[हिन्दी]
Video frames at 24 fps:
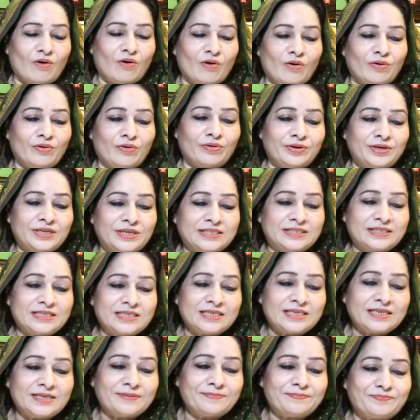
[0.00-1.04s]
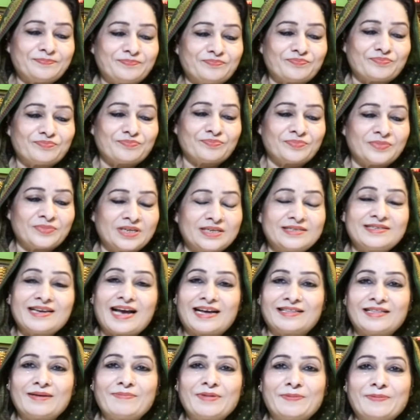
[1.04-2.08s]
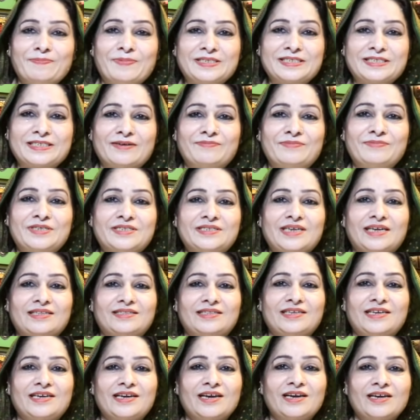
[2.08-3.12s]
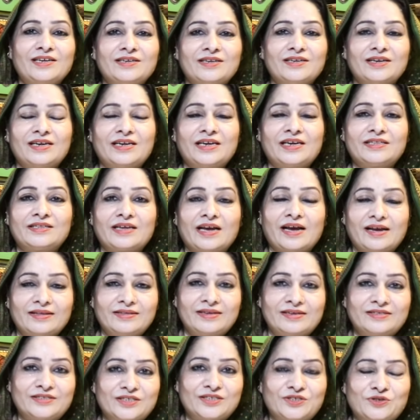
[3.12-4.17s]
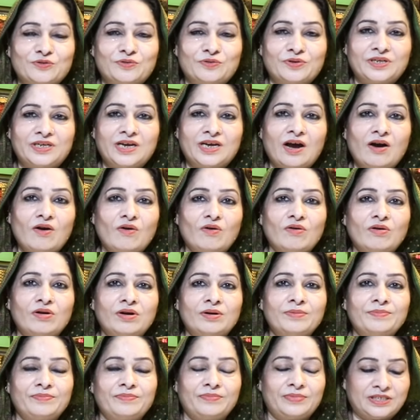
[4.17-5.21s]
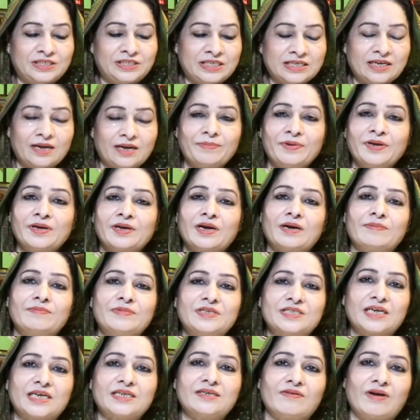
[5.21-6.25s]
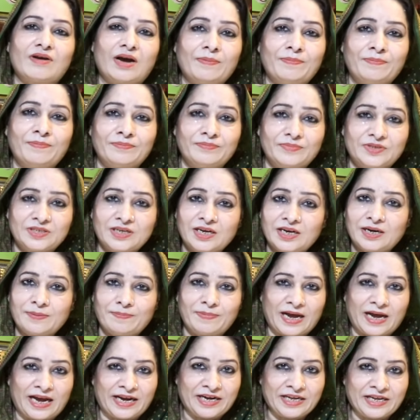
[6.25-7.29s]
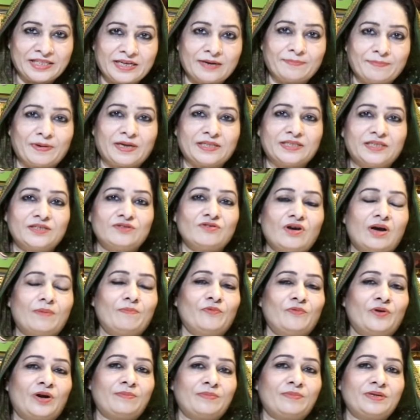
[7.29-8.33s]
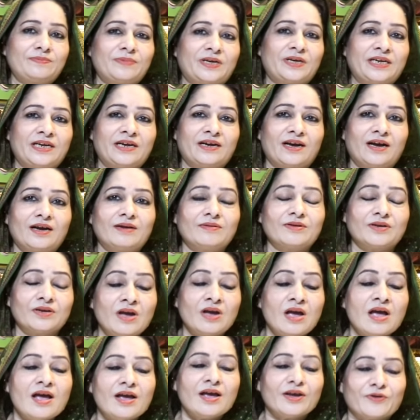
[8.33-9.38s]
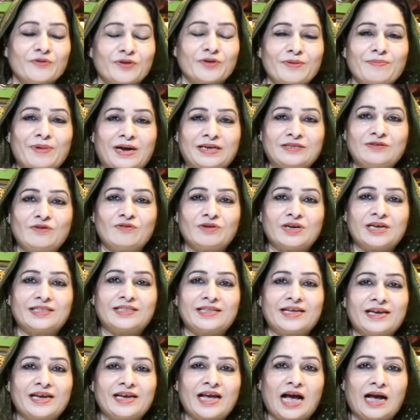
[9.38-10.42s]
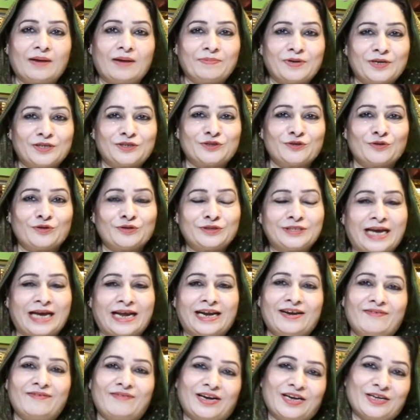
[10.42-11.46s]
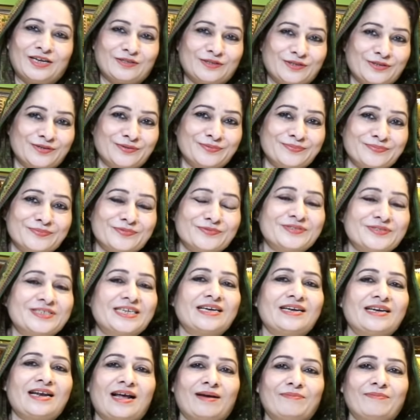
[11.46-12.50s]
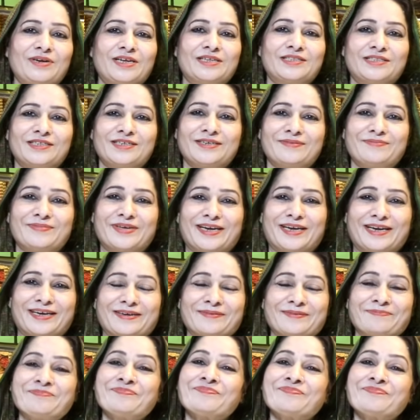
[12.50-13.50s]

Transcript: और इतनी ज़्यादा मेरे पास कमेंट्स आती हैं इनके लिए तहे दिल से शुक्रिया और जिनके मैं कमेंट्स का जवाब या रिप्लाई नहीं दे पाती तो आप बुरा मत मानिएगा क्योंकि बाज़ लोग कहते हैं कि आपके जो जानने वाले थे उनके नाम लेती है मेरे